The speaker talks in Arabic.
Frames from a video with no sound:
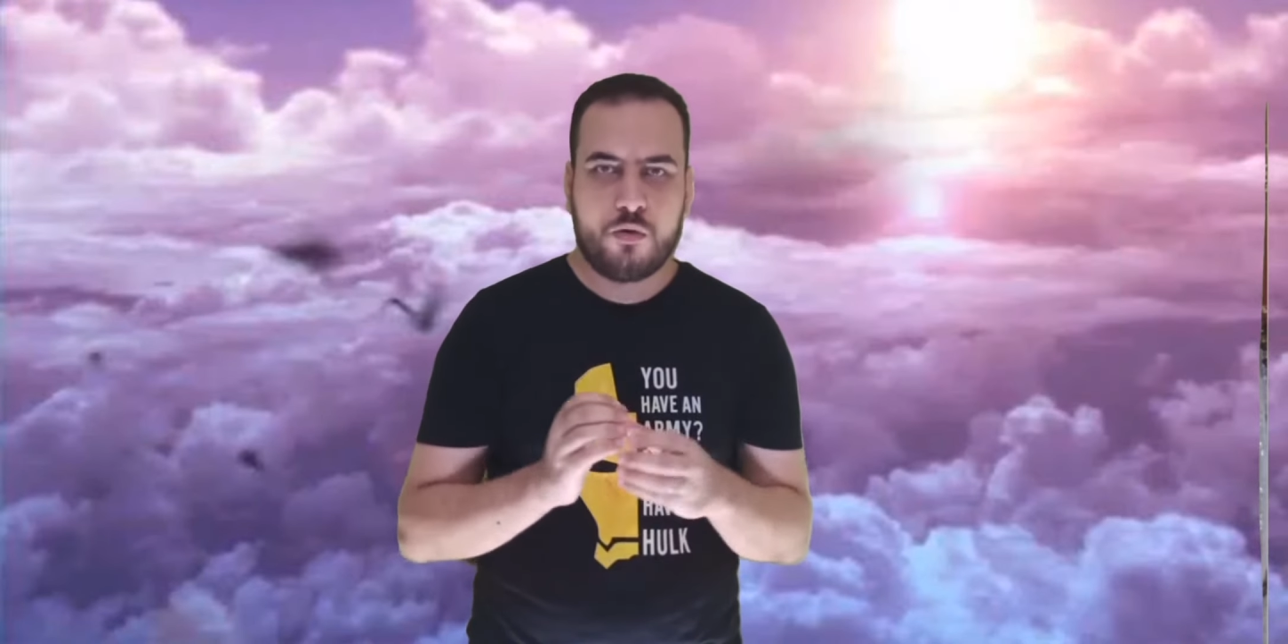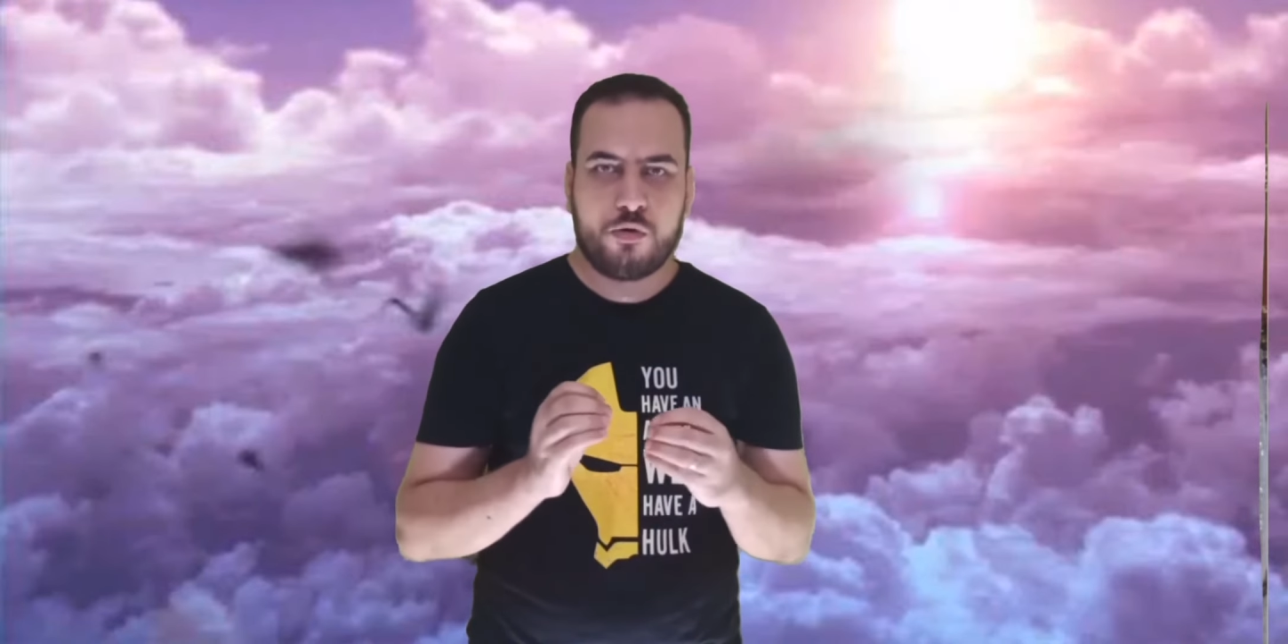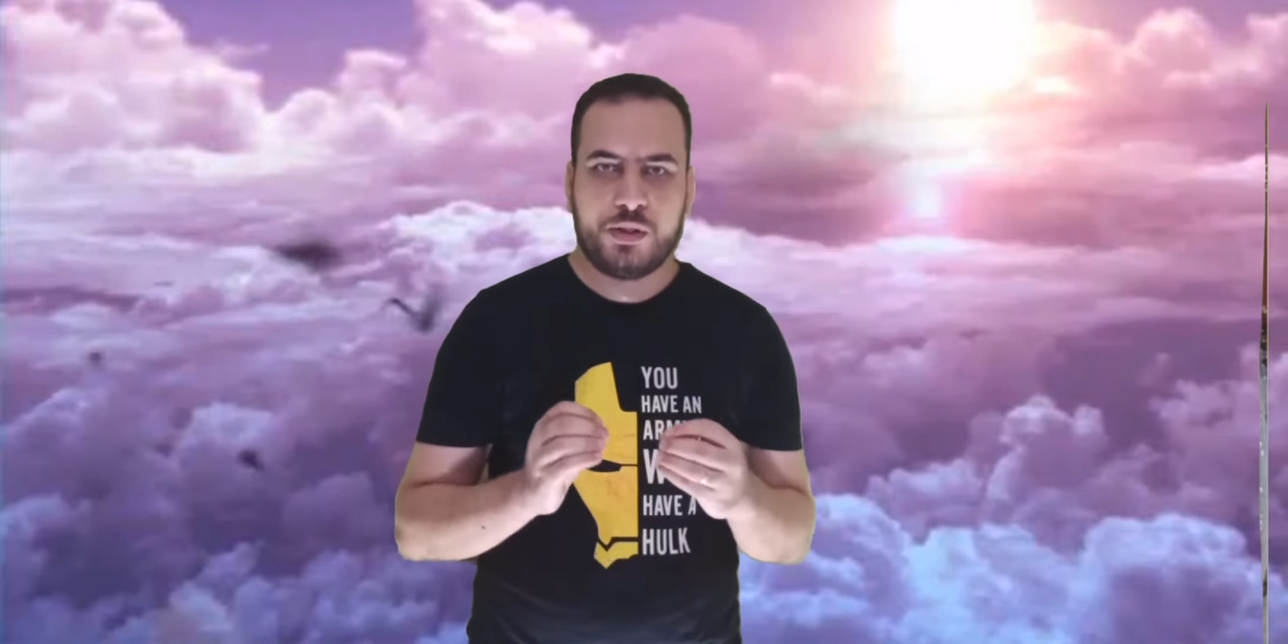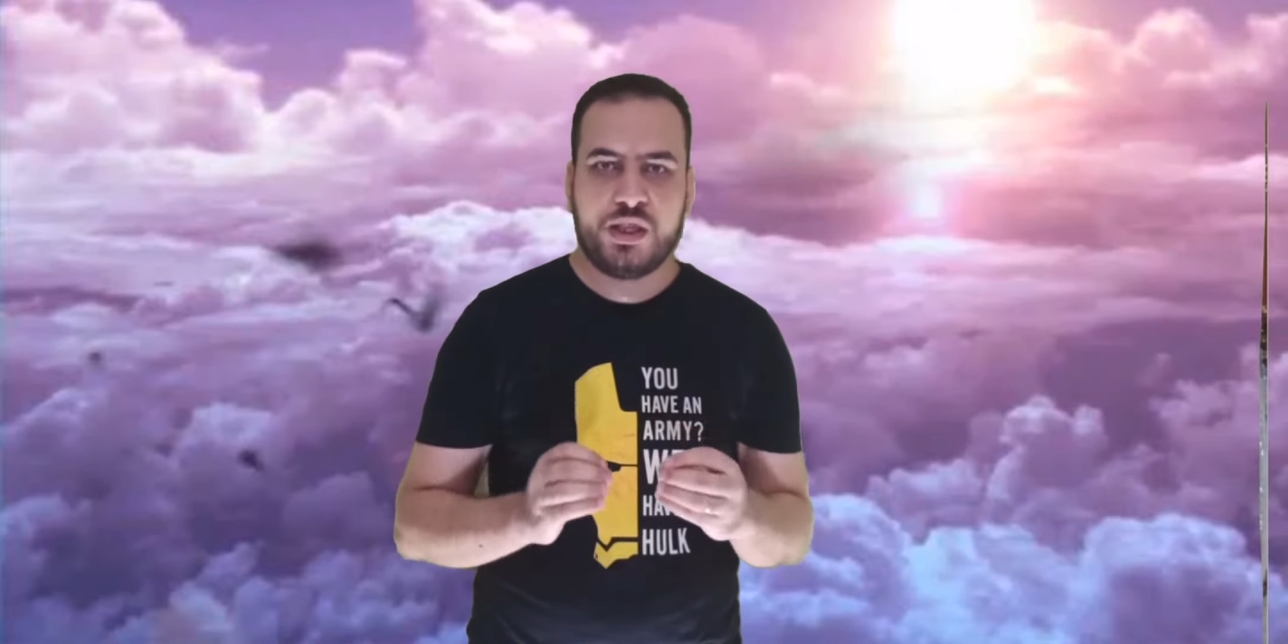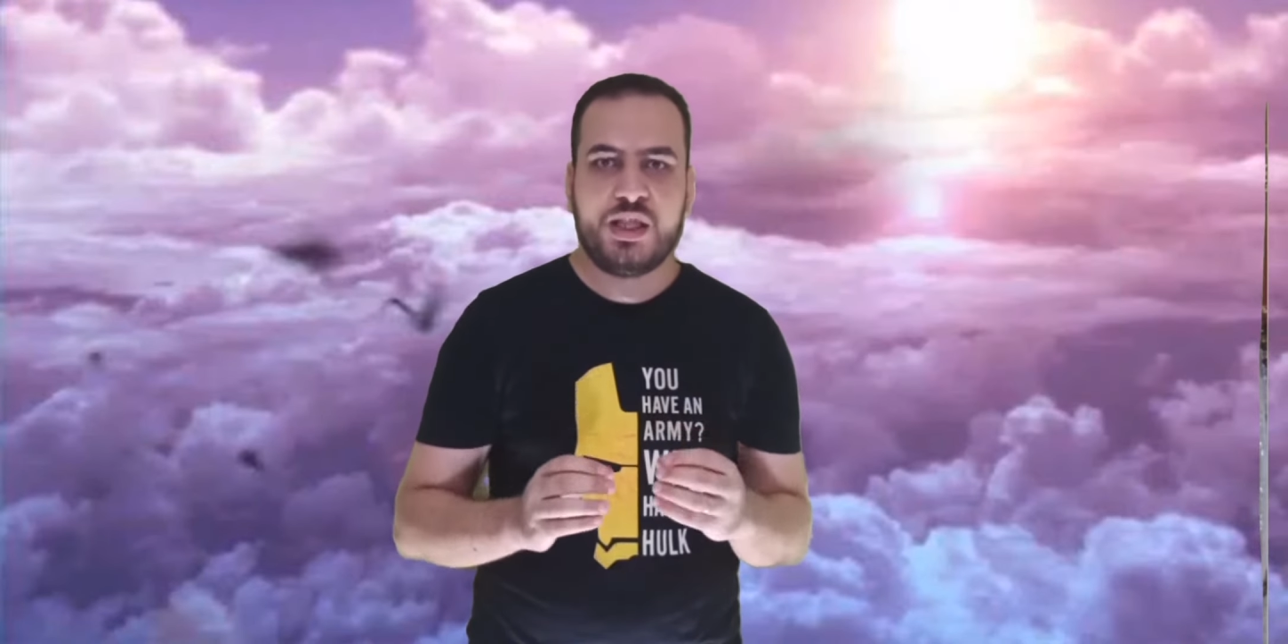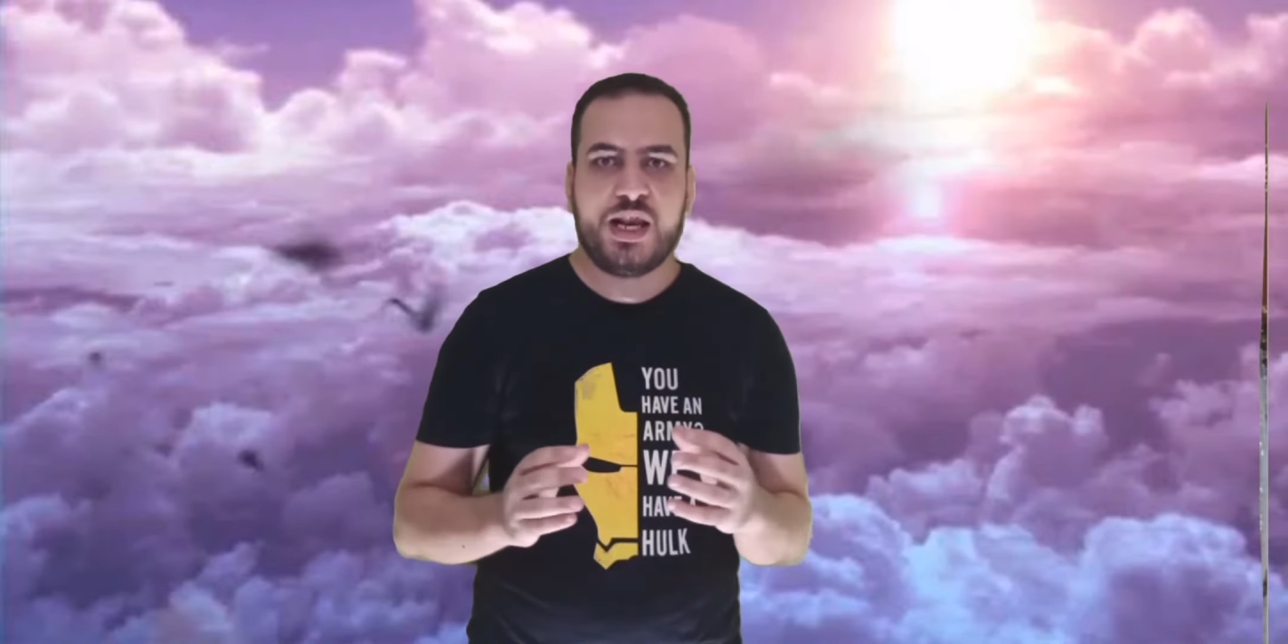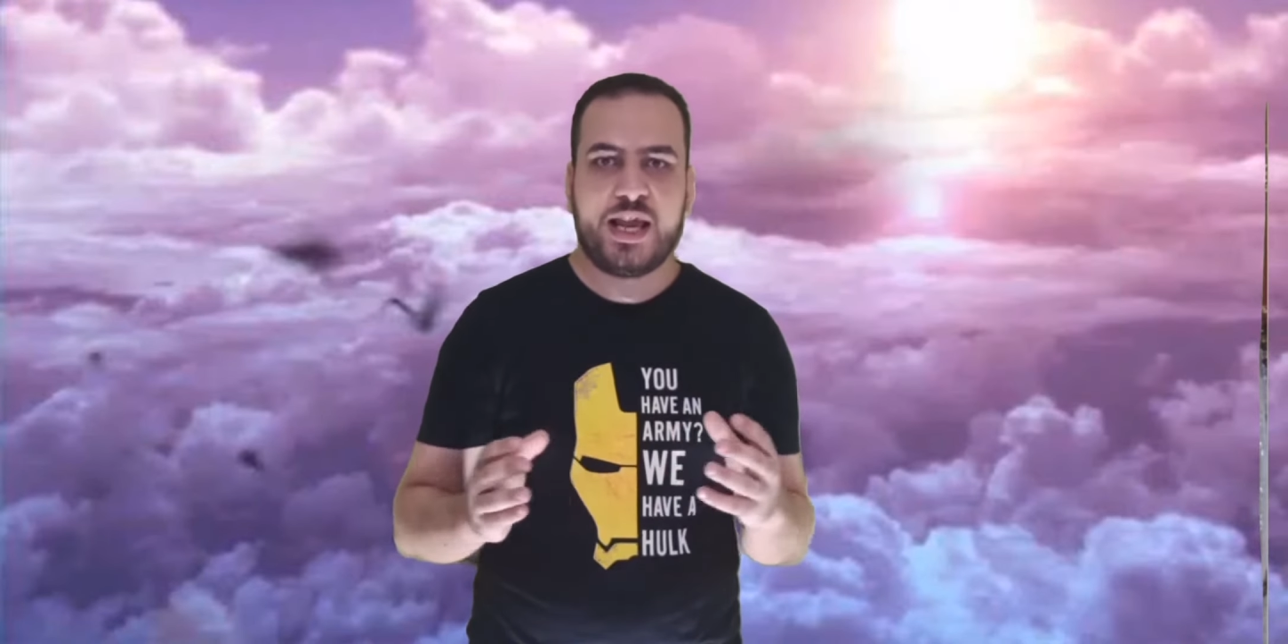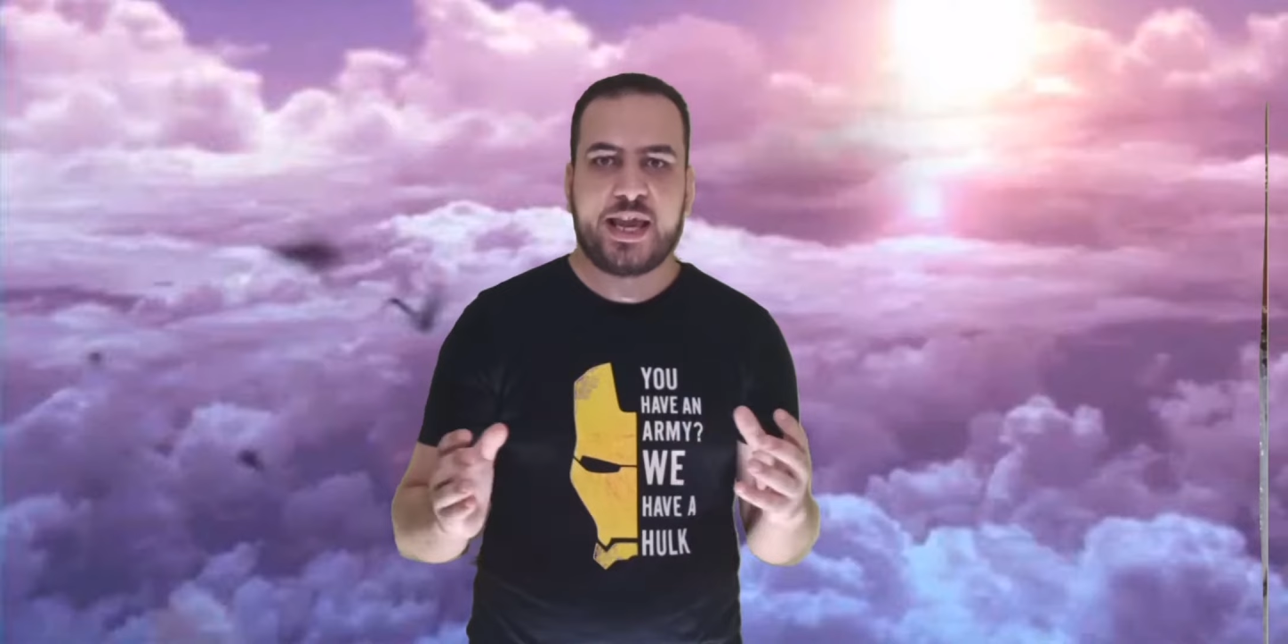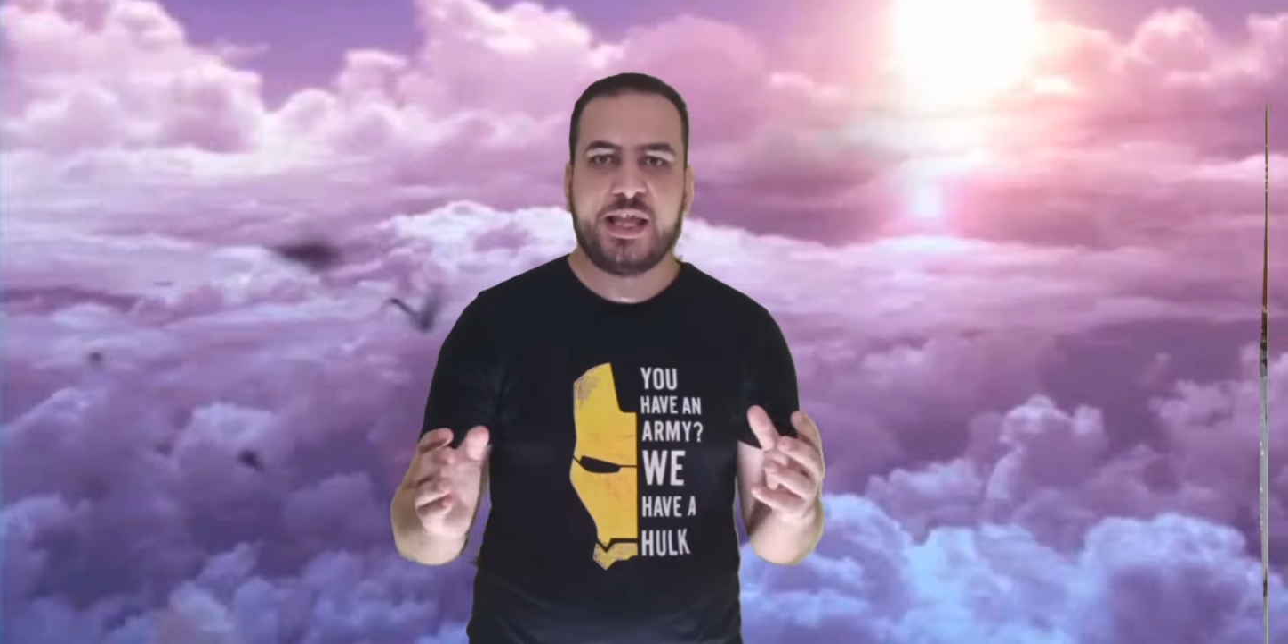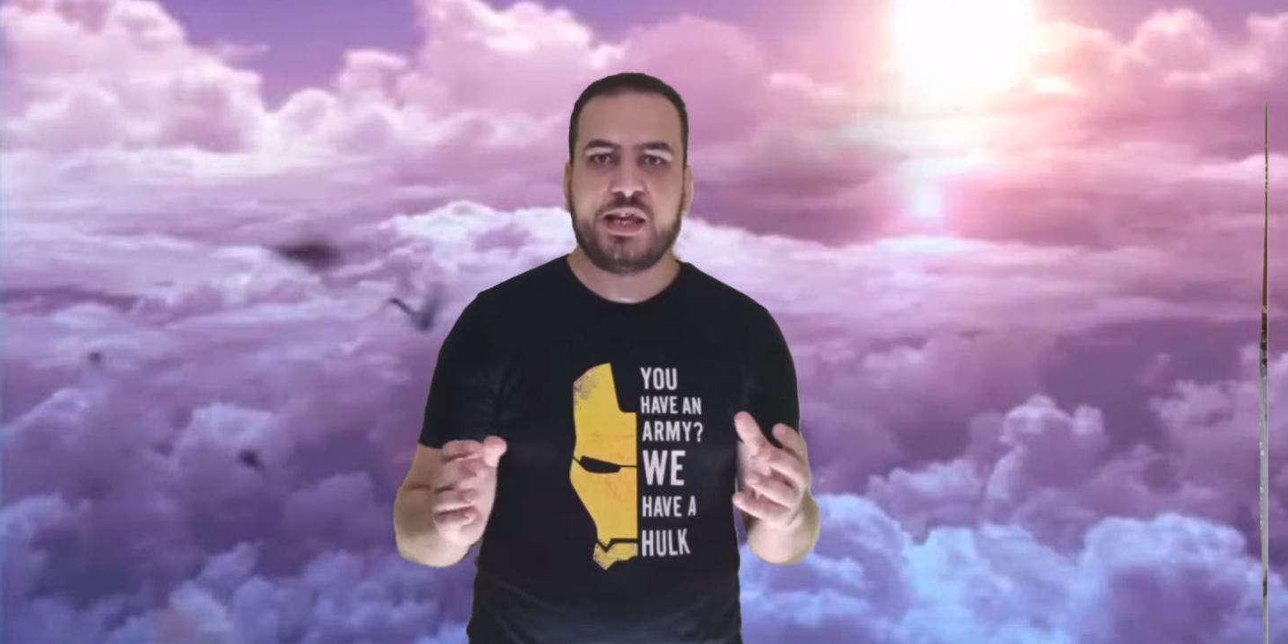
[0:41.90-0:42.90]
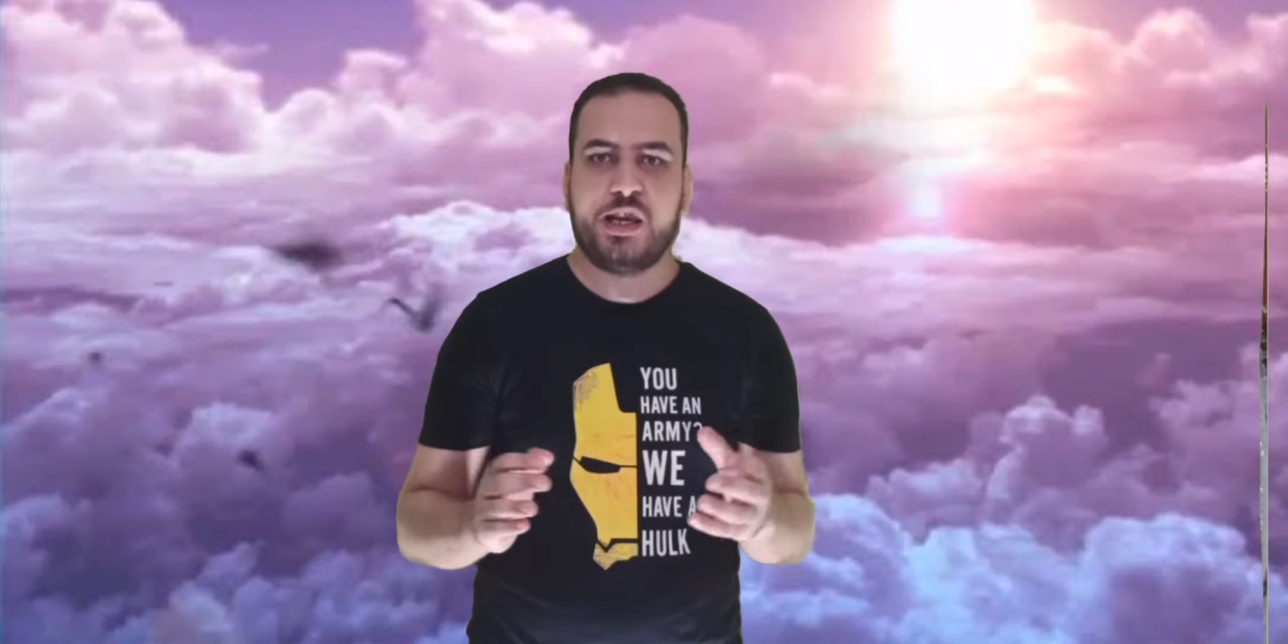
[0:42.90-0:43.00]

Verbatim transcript: ومن ضمن الحكايات